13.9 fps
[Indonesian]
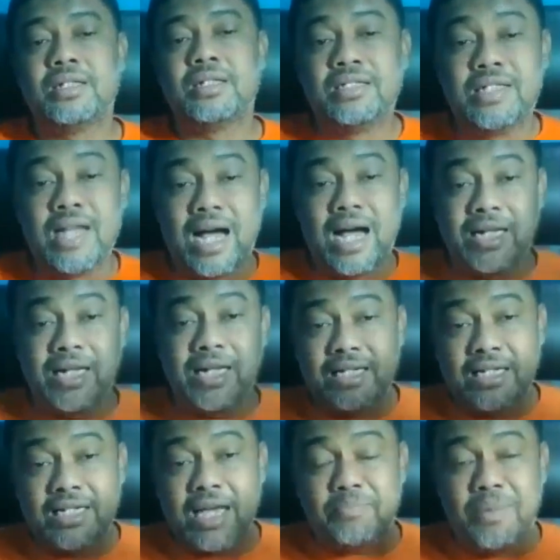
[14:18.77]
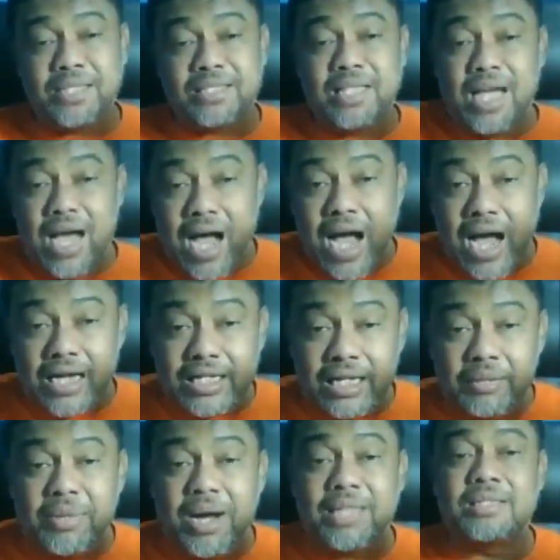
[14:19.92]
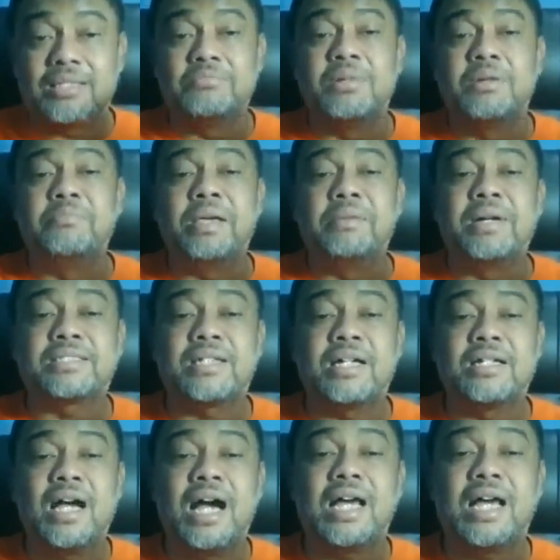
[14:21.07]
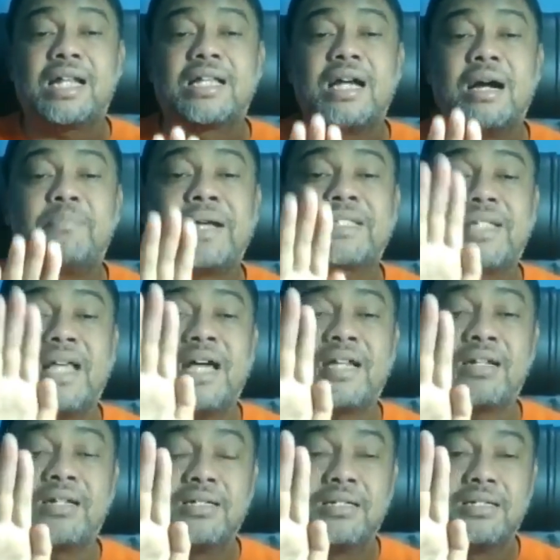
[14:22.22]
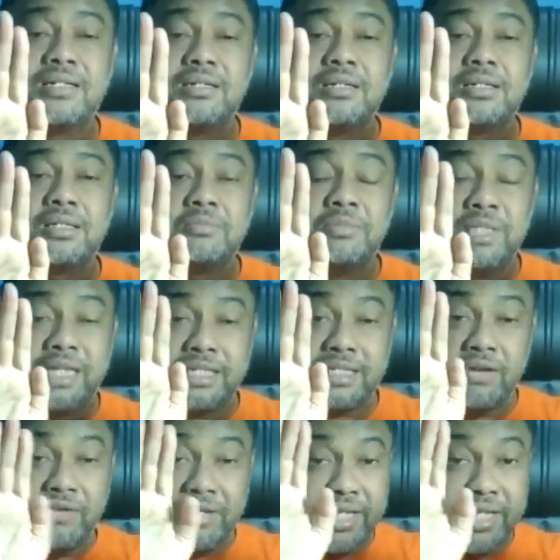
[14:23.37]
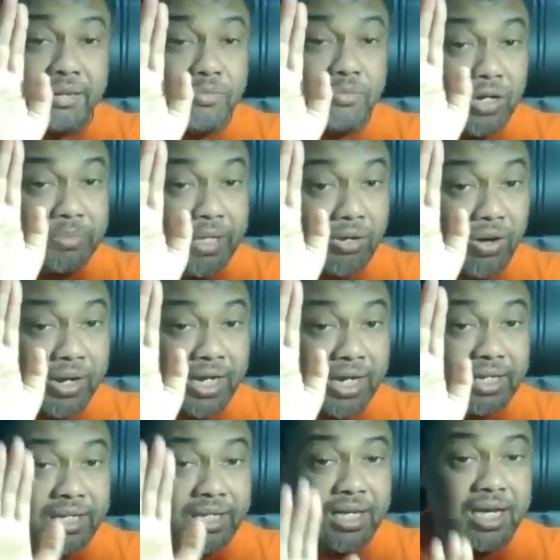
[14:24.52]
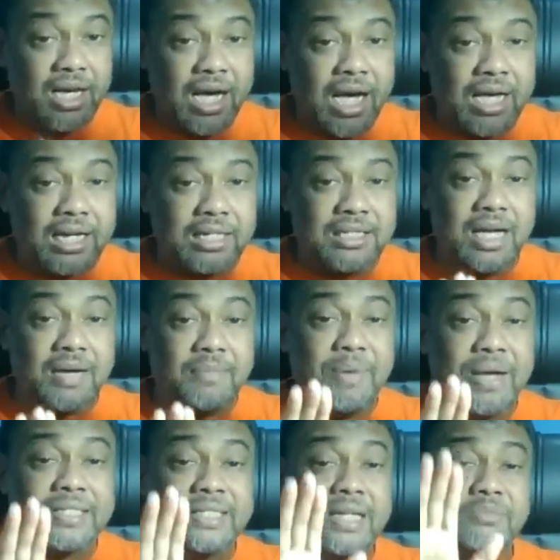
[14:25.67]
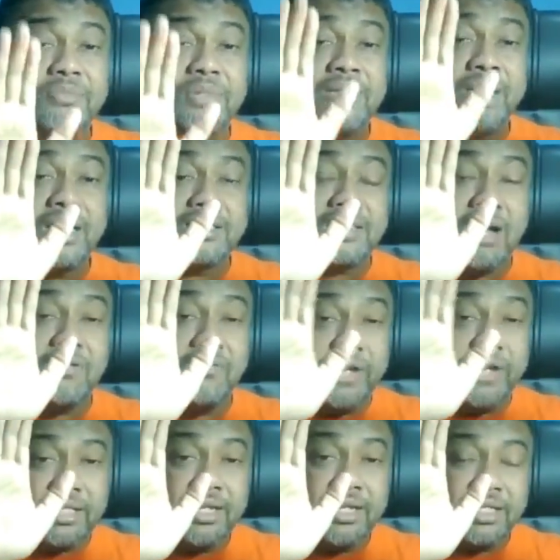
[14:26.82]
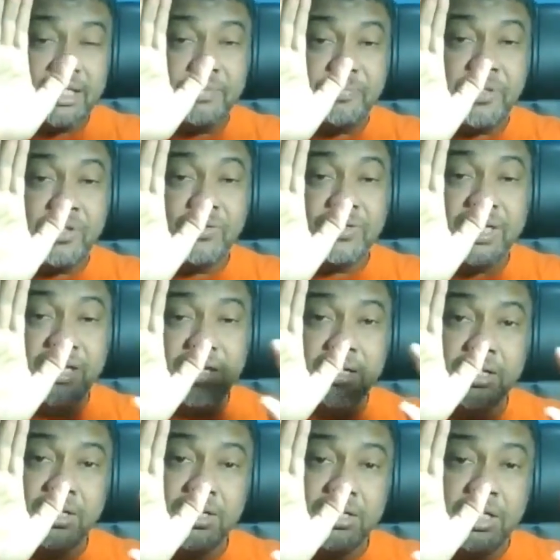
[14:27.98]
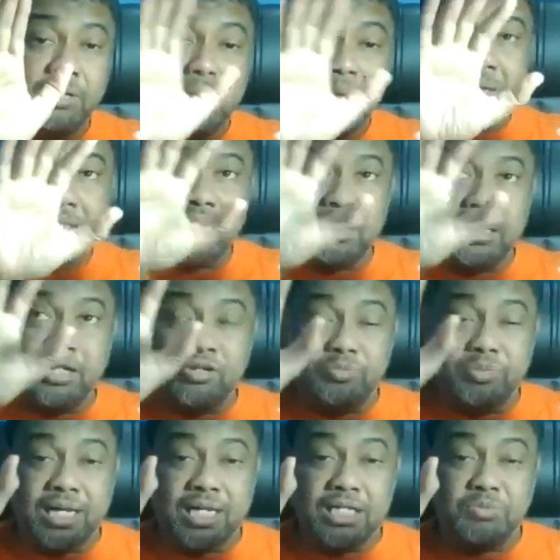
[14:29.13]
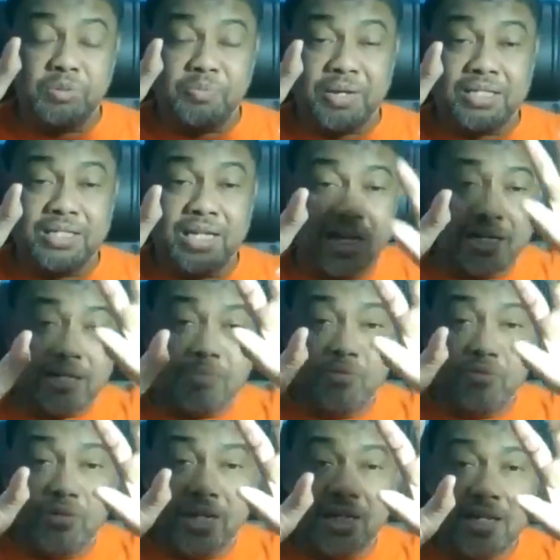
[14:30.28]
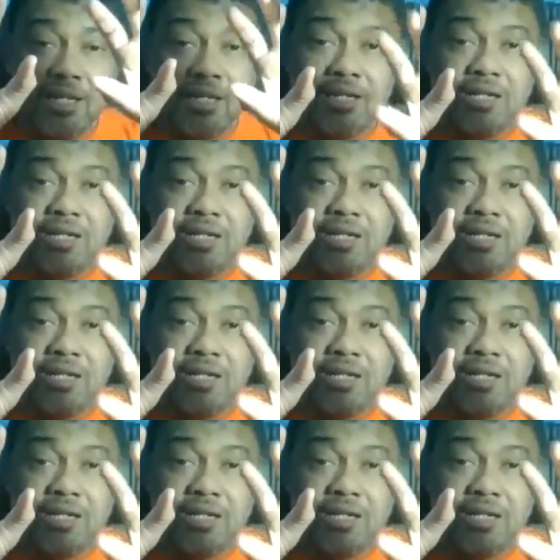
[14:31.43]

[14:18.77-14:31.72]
dana yang didapat akibat membebaskan harga pasar minyak sawit, ya bukan minyak goreng nih. Harga pasar minyak sawit, CPO-nya dibebaskan ikut mekanisme pasar, kemudian